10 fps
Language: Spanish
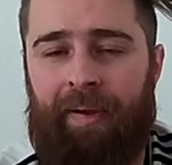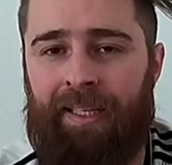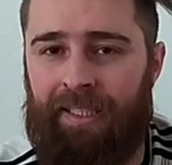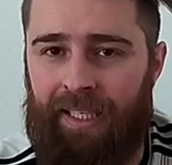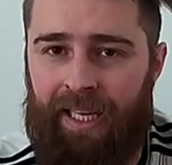a
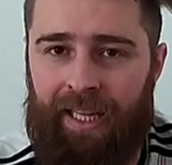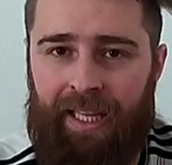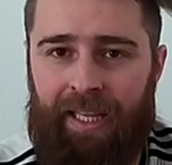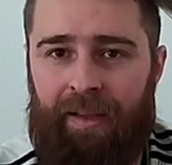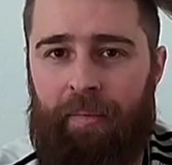partir
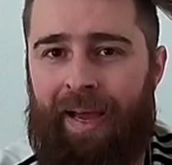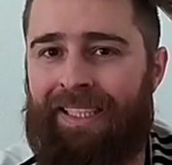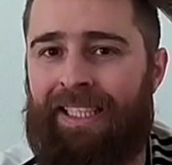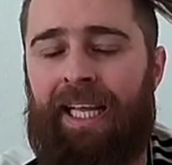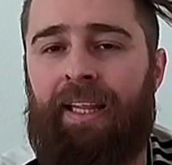de
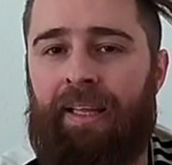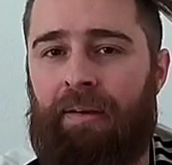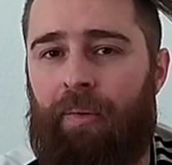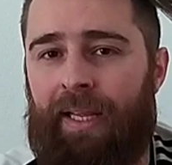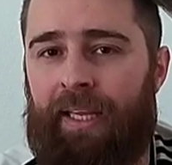vallas
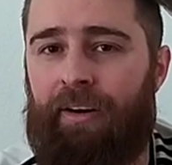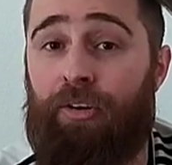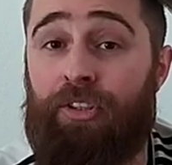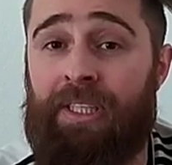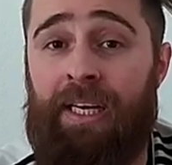de cualquier
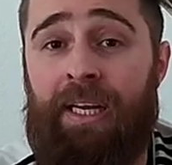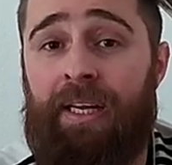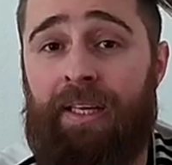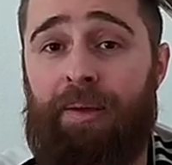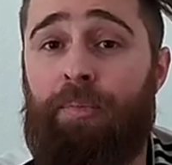cosa,
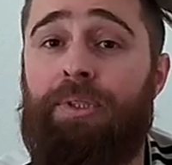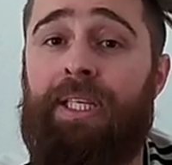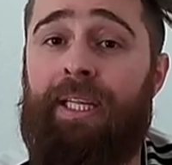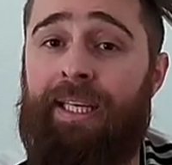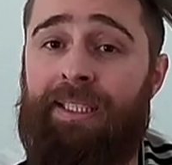y
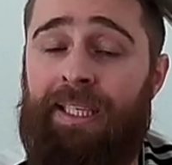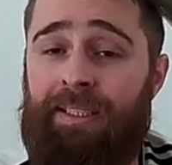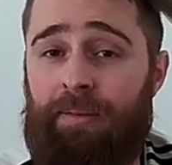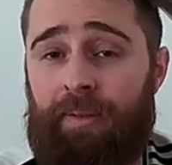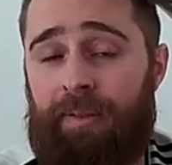muchas de
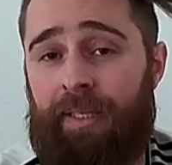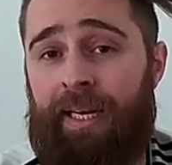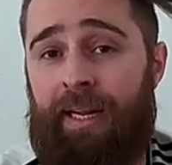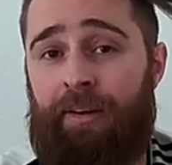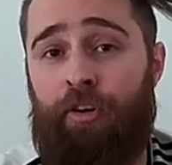ellas
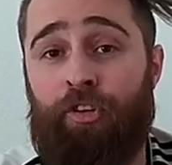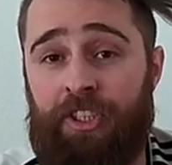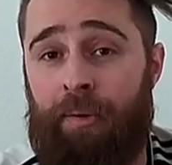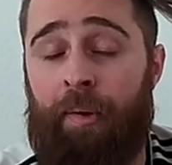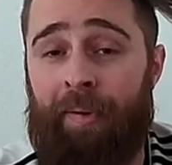eran
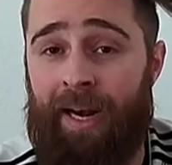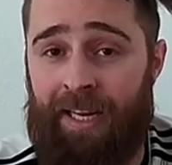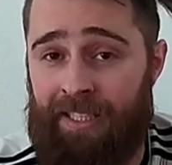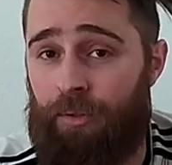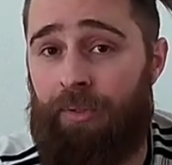nocivas para
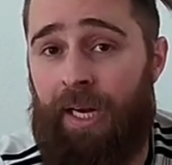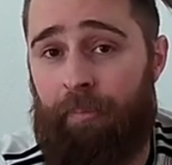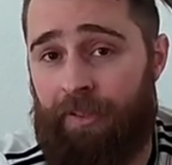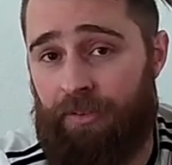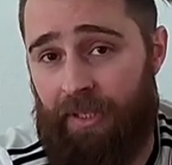la salud de
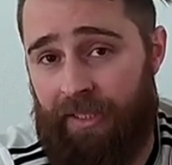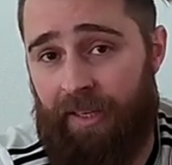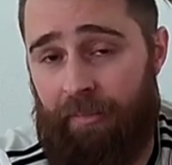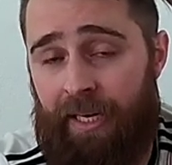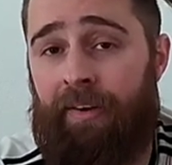las personas.
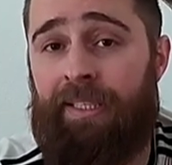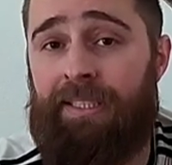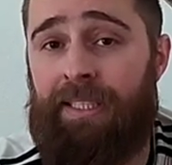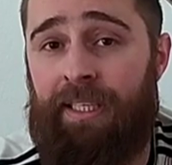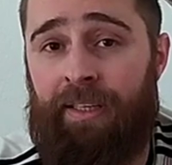
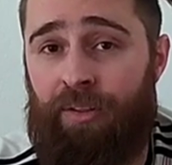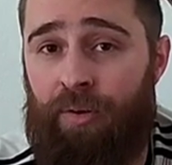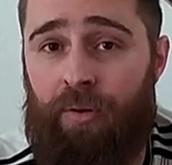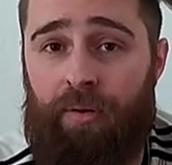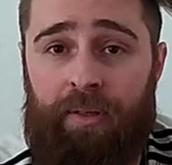Terminaban
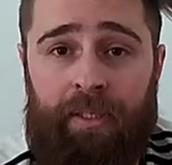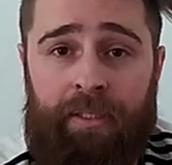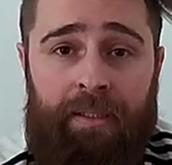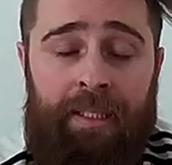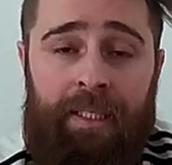siendo
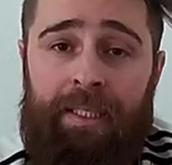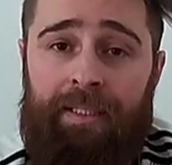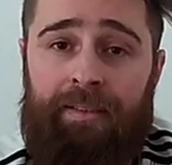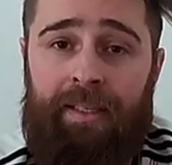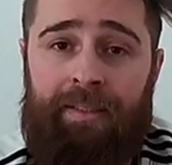eh,
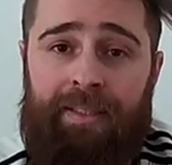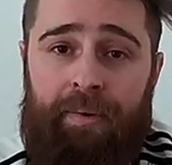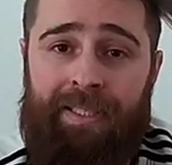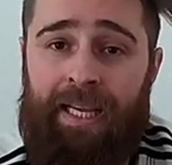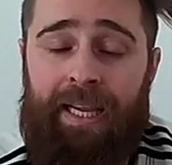eh,
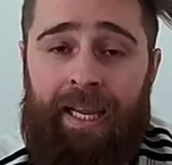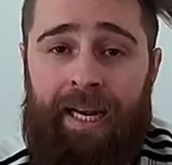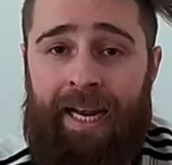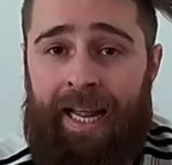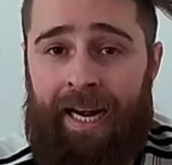cervezas que
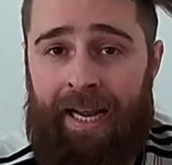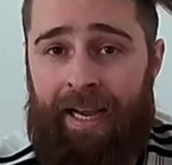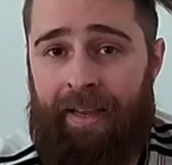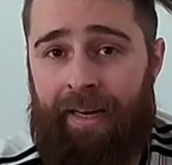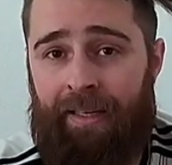a la
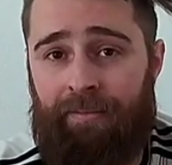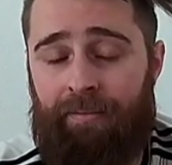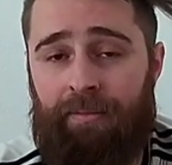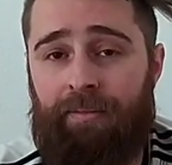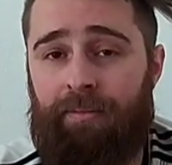larga
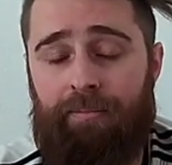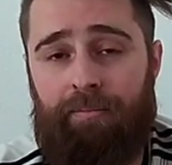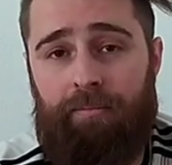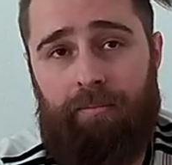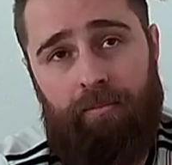eran,
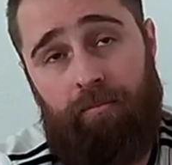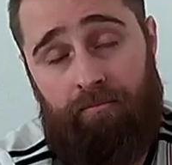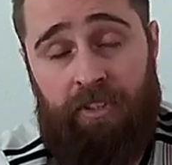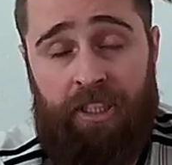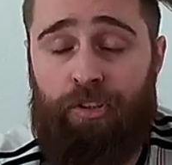
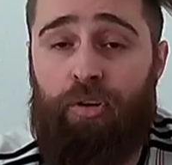sí,